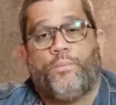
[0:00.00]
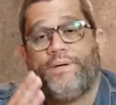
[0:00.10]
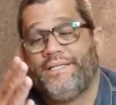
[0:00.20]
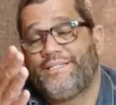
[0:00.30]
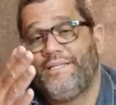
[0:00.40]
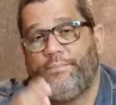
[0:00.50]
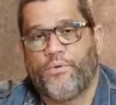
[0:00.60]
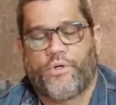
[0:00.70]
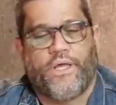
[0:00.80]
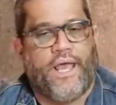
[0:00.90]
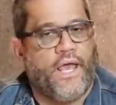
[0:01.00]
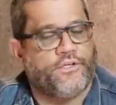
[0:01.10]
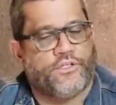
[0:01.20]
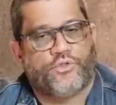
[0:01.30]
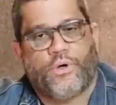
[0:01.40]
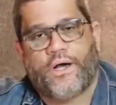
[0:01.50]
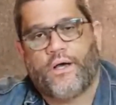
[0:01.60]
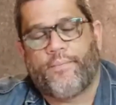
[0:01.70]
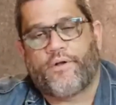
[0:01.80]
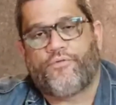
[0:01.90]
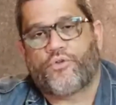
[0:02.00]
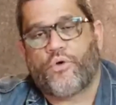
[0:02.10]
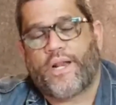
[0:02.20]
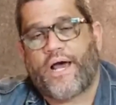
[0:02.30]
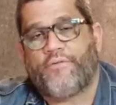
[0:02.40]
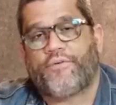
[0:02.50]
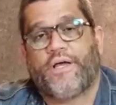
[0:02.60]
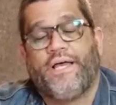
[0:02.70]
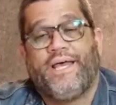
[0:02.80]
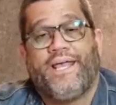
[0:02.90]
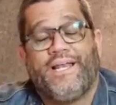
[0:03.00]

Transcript: O princípio que rege a sua câmera fotográfica,